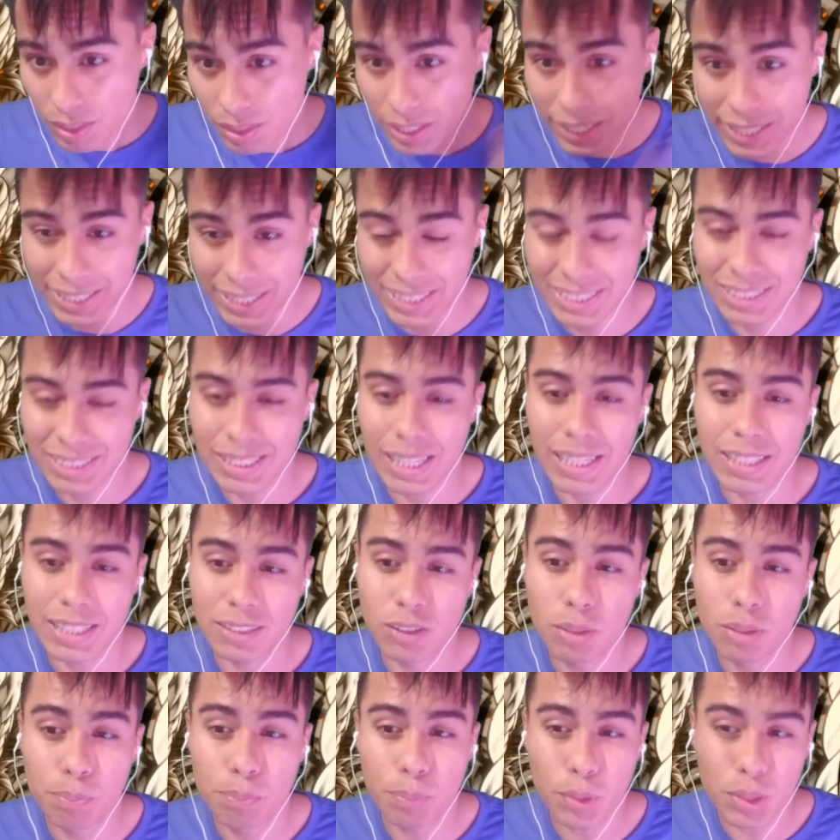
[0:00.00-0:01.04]
cristales
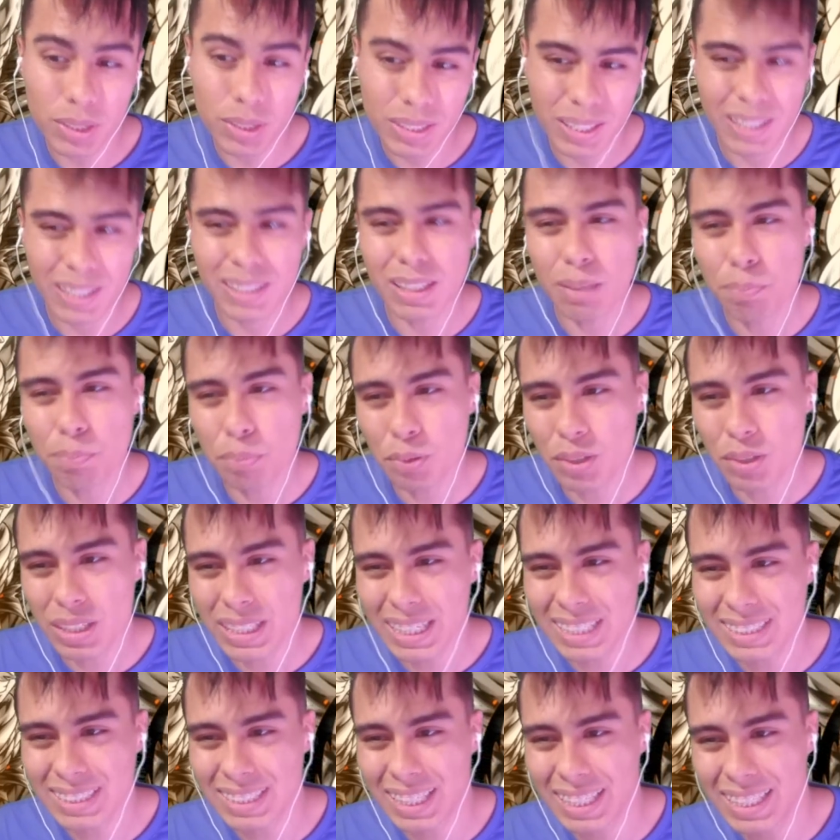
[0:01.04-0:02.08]
no importa, te
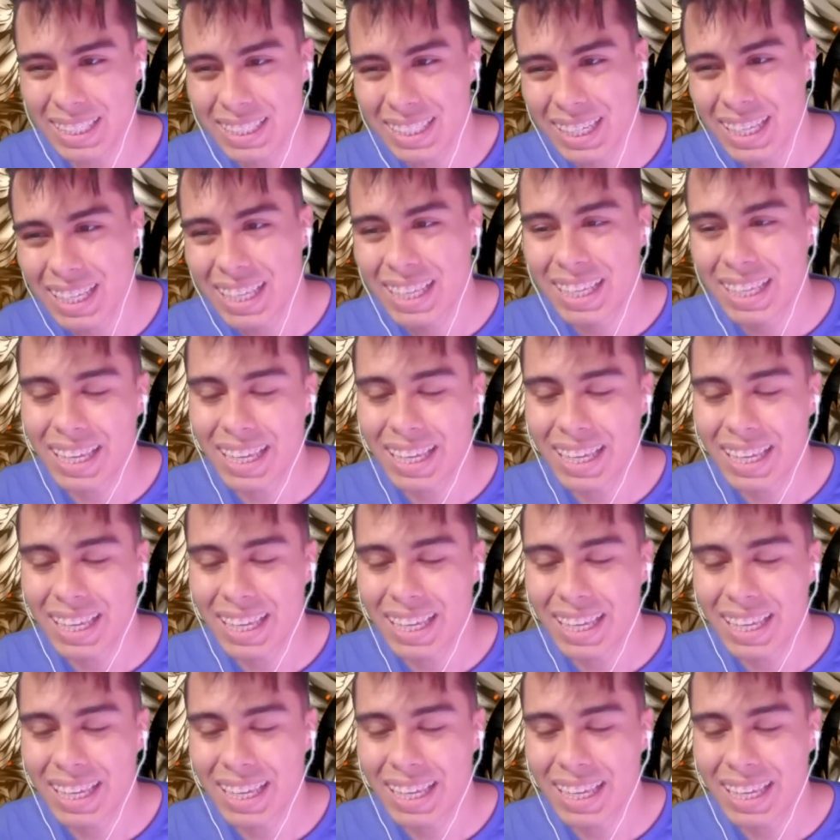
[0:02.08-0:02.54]
podría salir